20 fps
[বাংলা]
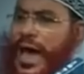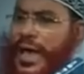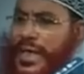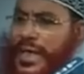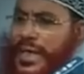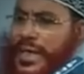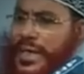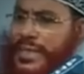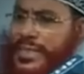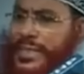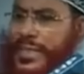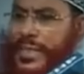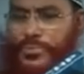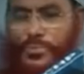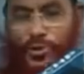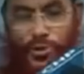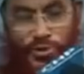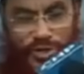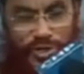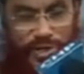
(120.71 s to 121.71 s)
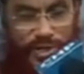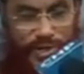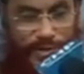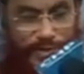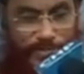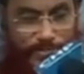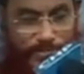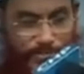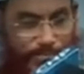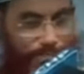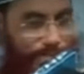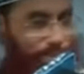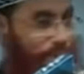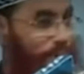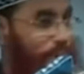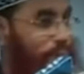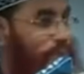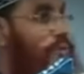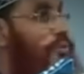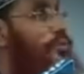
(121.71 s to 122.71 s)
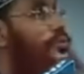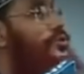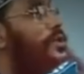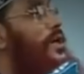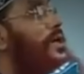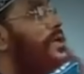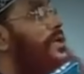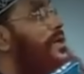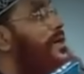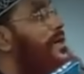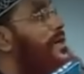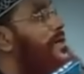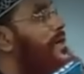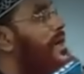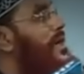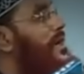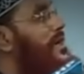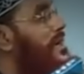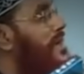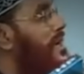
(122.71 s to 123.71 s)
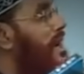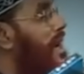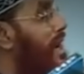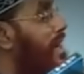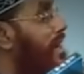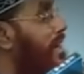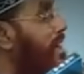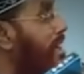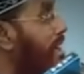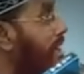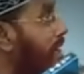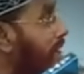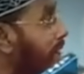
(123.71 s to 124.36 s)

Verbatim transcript: হালি তিনি বলছেন উতার কর গারে